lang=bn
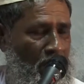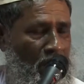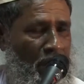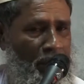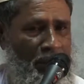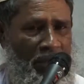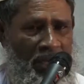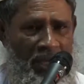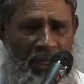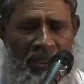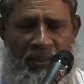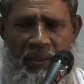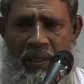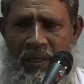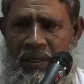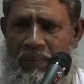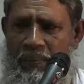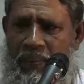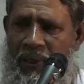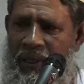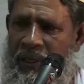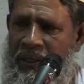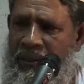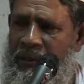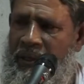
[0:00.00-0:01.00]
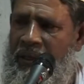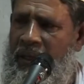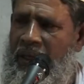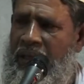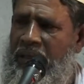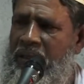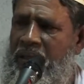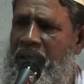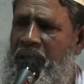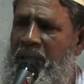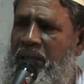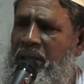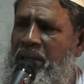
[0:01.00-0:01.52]
আমি গীতার বাণী দিয়ে
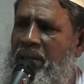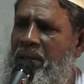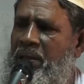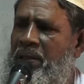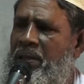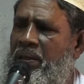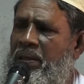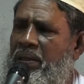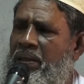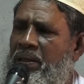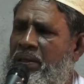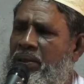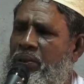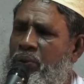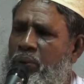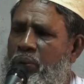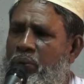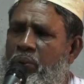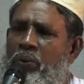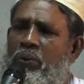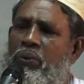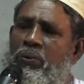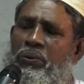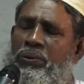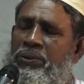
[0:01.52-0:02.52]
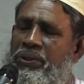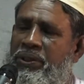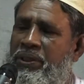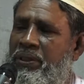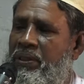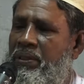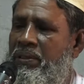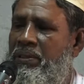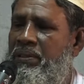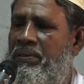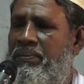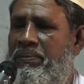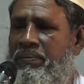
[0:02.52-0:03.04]
একটা শুরু করছি
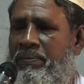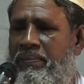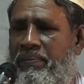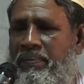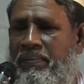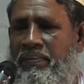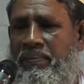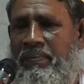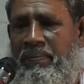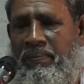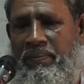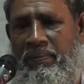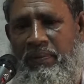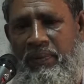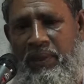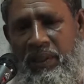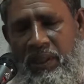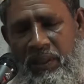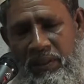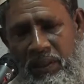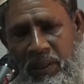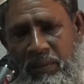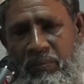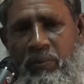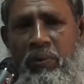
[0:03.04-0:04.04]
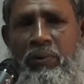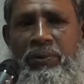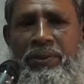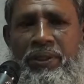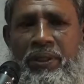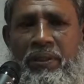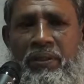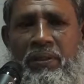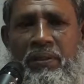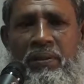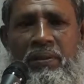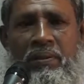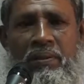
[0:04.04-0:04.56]
গীতা
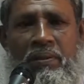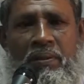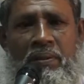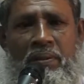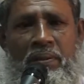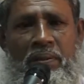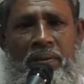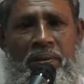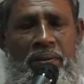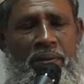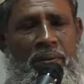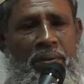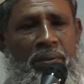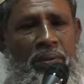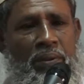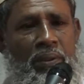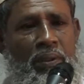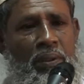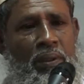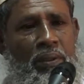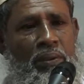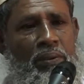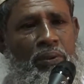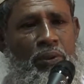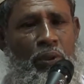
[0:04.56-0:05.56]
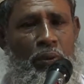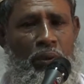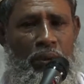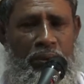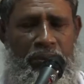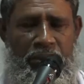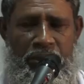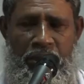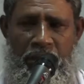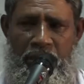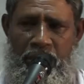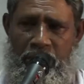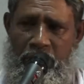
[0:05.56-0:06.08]
বলছে
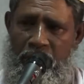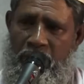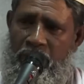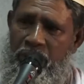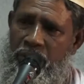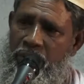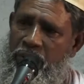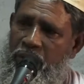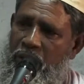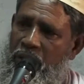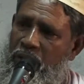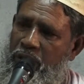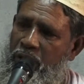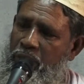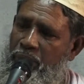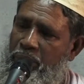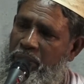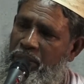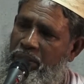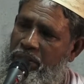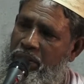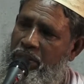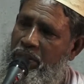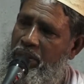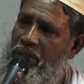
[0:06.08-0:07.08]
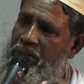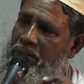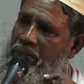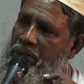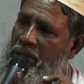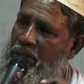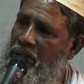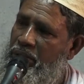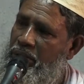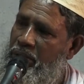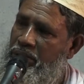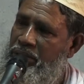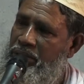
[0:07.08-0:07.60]
চলচ্চিত্রং চলত বৃত্তং চলত